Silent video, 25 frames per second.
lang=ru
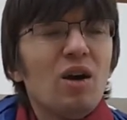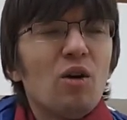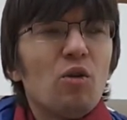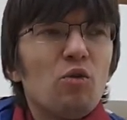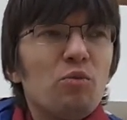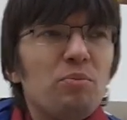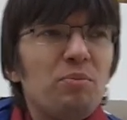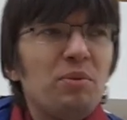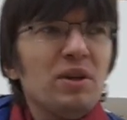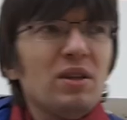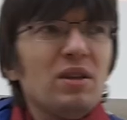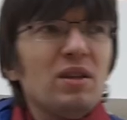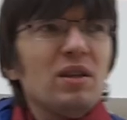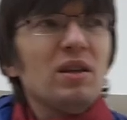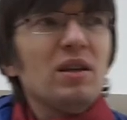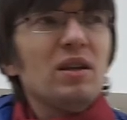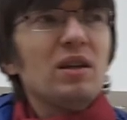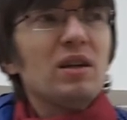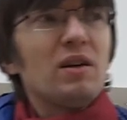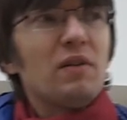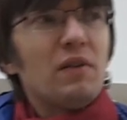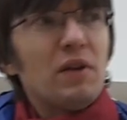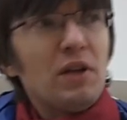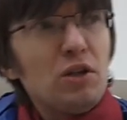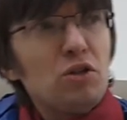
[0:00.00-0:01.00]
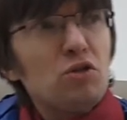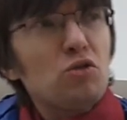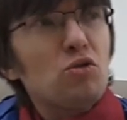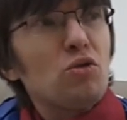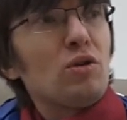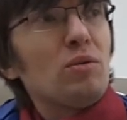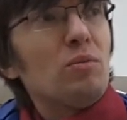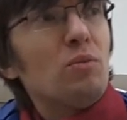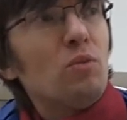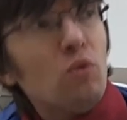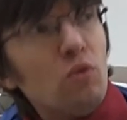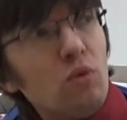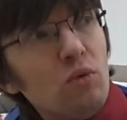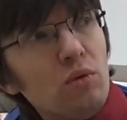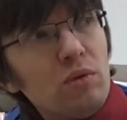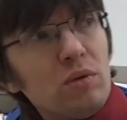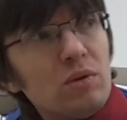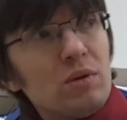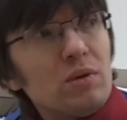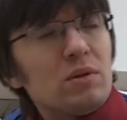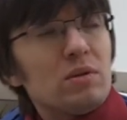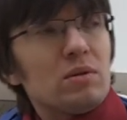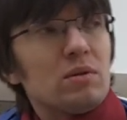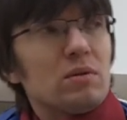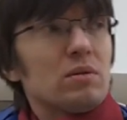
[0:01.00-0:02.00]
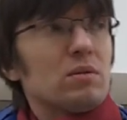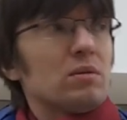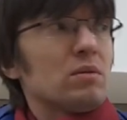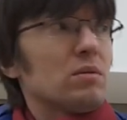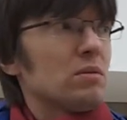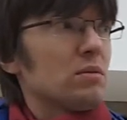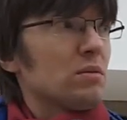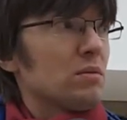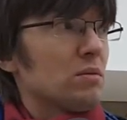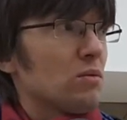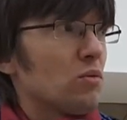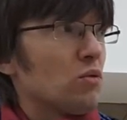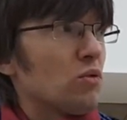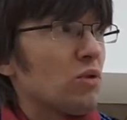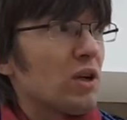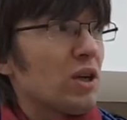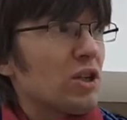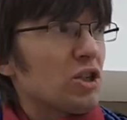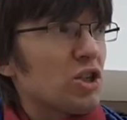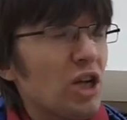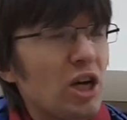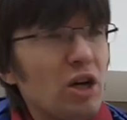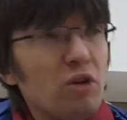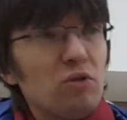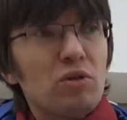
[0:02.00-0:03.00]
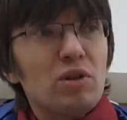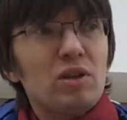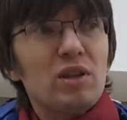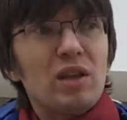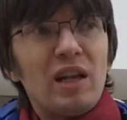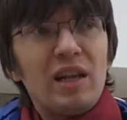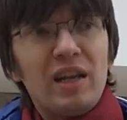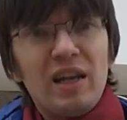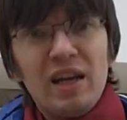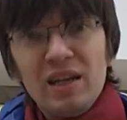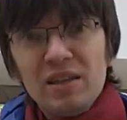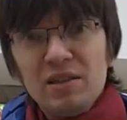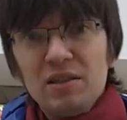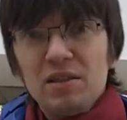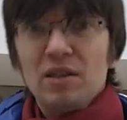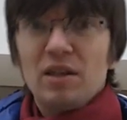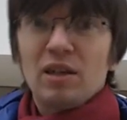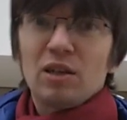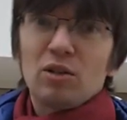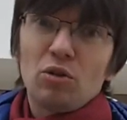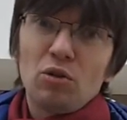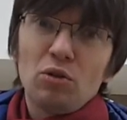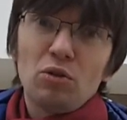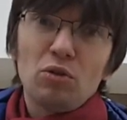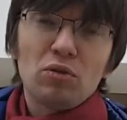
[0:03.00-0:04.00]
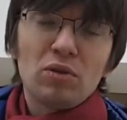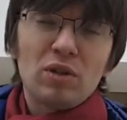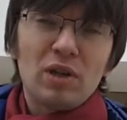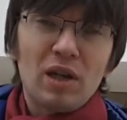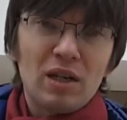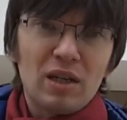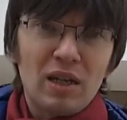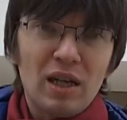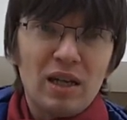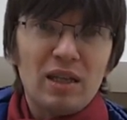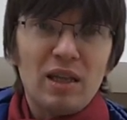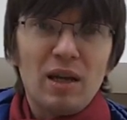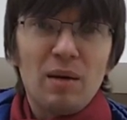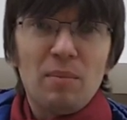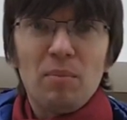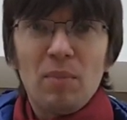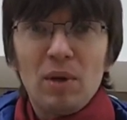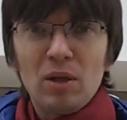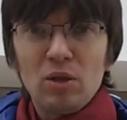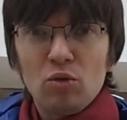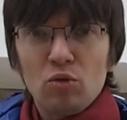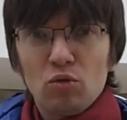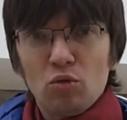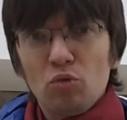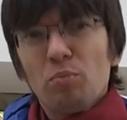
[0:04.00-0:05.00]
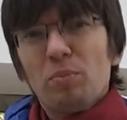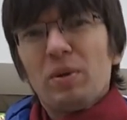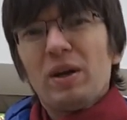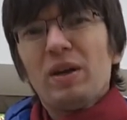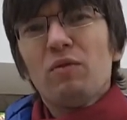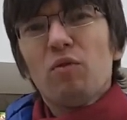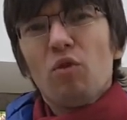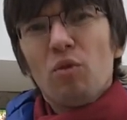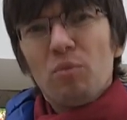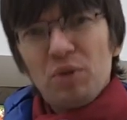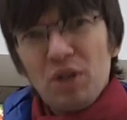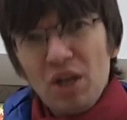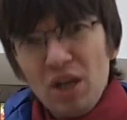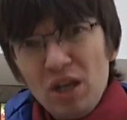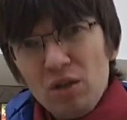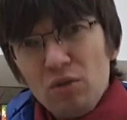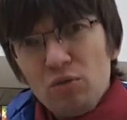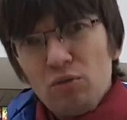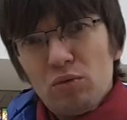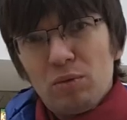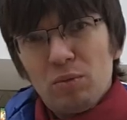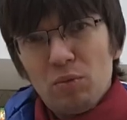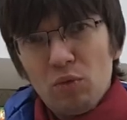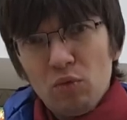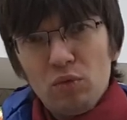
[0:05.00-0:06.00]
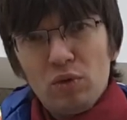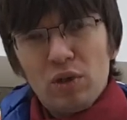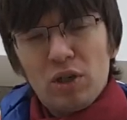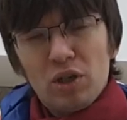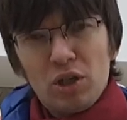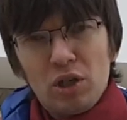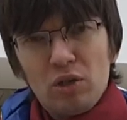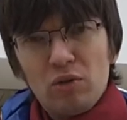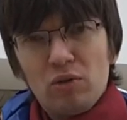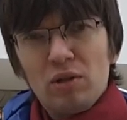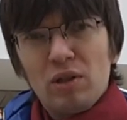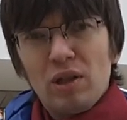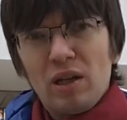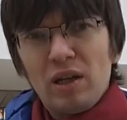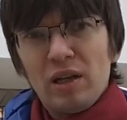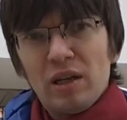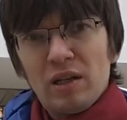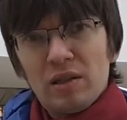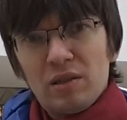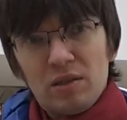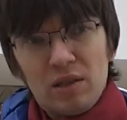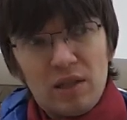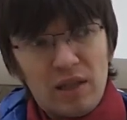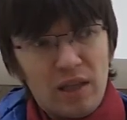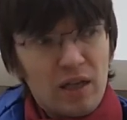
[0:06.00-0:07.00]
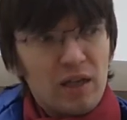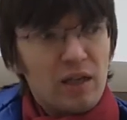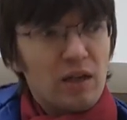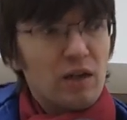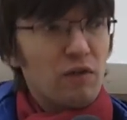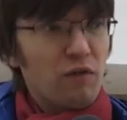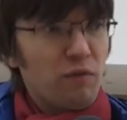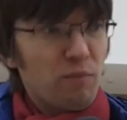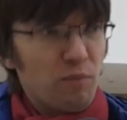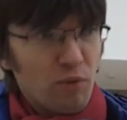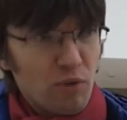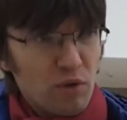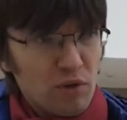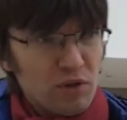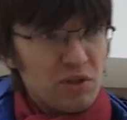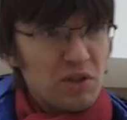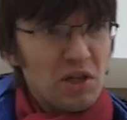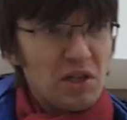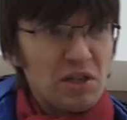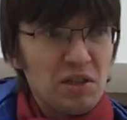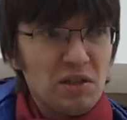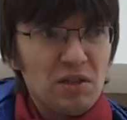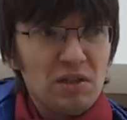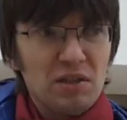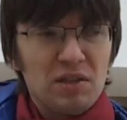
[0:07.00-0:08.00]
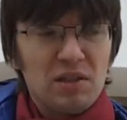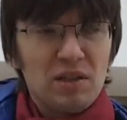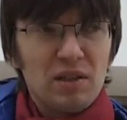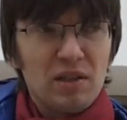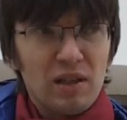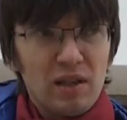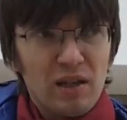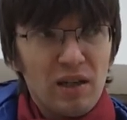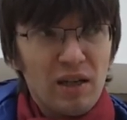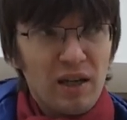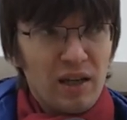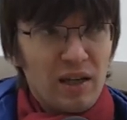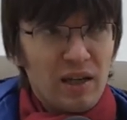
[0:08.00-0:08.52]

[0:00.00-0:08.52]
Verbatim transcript: Убитый говорит, что ему э, угрожают итальянцы, которых он когда-то обманул. Ну, по его мнению, ему угрожают итальянцы. А так как в поезде один из ита...